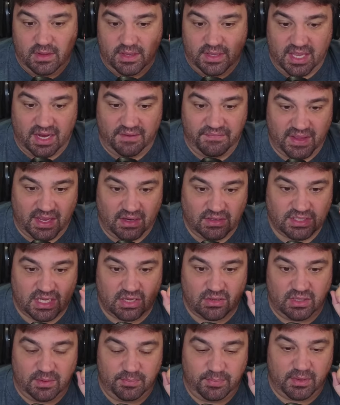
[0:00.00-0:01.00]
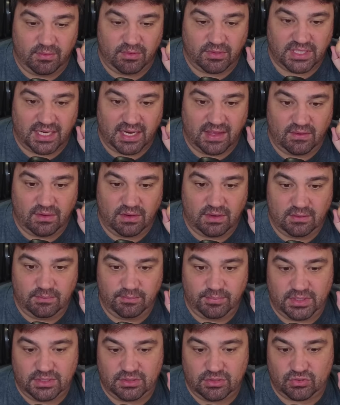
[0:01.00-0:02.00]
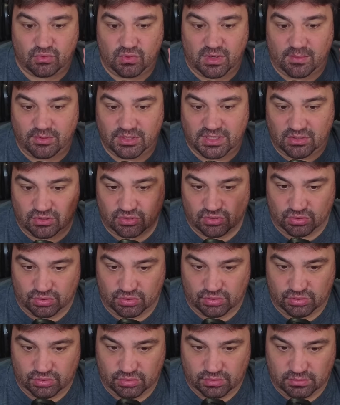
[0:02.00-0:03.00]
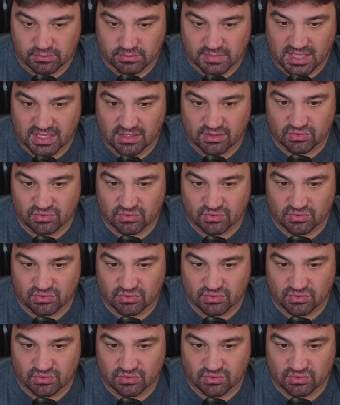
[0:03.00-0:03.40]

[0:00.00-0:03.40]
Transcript: Y ahora fijaros que con el polvo sanador, pues nos curamos a los dos, ¿vale?